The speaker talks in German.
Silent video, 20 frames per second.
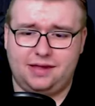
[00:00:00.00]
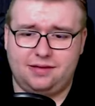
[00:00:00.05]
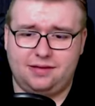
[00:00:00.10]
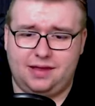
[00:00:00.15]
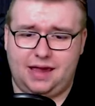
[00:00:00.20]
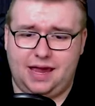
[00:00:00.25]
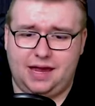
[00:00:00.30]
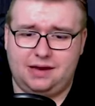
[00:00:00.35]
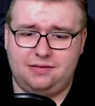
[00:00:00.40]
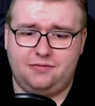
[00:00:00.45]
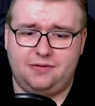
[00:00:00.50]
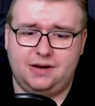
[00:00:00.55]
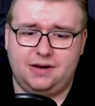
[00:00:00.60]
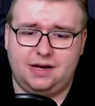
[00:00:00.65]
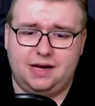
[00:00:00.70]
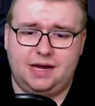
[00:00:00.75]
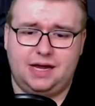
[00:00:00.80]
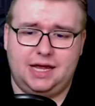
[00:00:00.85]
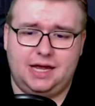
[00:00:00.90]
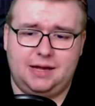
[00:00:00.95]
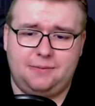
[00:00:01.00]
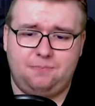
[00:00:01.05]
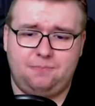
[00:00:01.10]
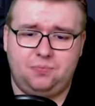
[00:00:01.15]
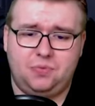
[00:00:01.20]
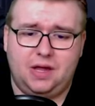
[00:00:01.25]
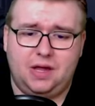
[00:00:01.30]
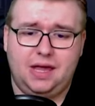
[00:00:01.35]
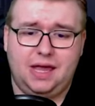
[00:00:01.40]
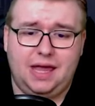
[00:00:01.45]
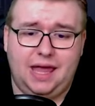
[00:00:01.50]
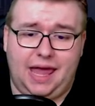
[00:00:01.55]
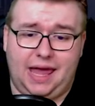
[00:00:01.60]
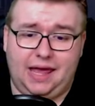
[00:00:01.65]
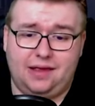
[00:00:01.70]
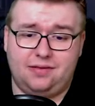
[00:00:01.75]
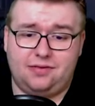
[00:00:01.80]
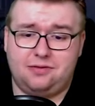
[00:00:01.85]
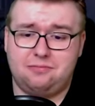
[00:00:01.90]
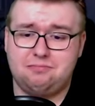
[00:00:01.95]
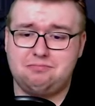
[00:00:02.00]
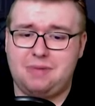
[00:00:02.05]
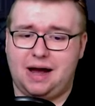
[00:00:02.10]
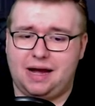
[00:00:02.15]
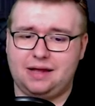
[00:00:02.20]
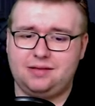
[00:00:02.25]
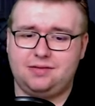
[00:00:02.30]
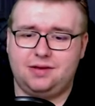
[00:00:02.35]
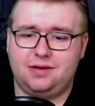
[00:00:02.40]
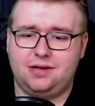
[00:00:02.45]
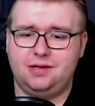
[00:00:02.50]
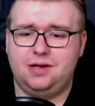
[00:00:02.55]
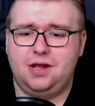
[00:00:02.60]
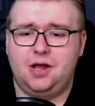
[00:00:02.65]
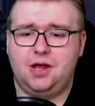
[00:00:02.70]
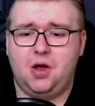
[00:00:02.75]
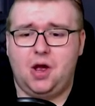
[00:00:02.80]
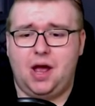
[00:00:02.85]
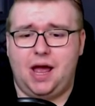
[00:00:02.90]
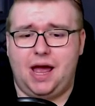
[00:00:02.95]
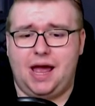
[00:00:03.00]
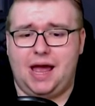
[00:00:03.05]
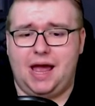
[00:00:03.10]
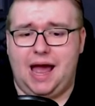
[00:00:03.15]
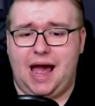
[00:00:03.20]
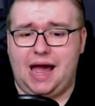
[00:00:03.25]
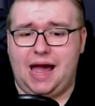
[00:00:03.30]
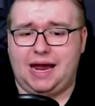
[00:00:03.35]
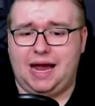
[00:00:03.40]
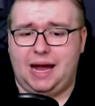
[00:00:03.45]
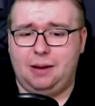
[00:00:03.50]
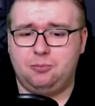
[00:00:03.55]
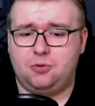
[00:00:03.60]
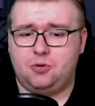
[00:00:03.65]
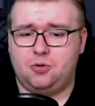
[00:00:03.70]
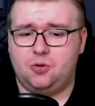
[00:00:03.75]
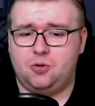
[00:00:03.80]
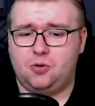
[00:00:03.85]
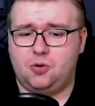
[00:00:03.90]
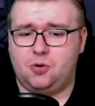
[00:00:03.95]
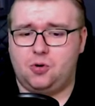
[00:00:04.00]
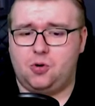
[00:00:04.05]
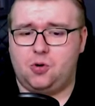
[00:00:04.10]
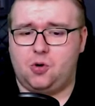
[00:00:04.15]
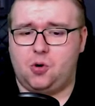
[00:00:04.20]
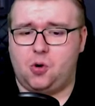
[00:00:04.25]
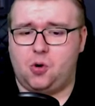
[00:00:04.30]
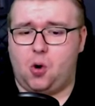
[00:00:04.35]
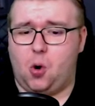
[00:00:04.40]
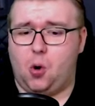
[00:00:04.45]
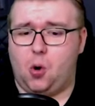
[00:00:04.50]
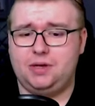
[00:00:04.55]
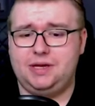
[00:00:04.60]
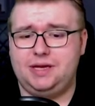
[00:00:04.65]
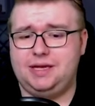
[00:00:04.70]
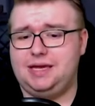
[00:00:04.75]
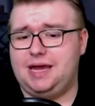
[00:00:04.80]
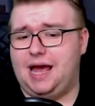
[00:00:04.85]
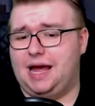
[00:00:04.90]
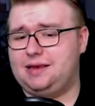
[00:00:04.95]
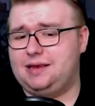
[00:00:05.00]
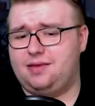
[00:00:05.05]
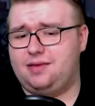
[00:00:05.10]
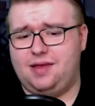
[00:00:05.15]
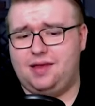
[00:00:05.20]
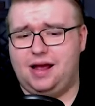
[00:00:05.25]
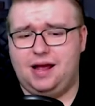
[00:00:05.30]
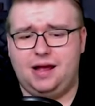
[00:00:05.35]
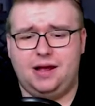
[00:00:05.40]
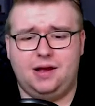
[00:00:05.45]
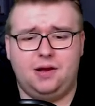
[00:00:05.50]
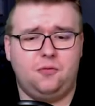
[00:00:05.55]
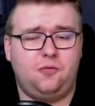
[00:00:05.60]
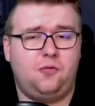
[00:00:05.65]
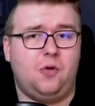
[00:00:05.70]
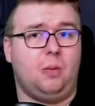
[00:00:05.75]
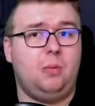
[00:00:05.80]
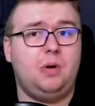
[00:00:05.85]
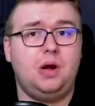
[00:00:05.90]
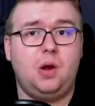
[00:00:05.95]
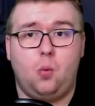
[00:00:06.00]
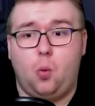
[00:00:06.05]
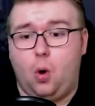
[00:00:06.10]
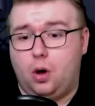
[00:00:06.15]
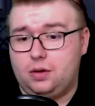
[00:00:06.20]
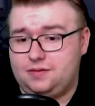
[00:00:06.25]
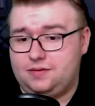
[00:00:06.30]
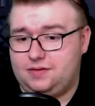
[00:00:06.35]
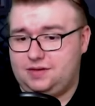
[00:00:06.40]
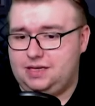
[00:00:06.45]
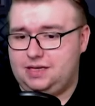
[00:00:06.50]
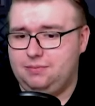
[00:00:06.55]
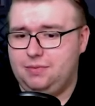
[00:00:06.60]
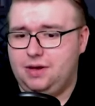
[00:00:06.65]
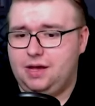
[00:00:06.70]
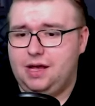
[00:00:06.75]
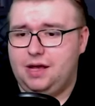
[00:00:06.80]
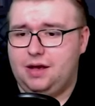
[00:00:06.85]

jetzt einfach ähm, Aston Martin äh, Aramco Coninianza Formula One Team.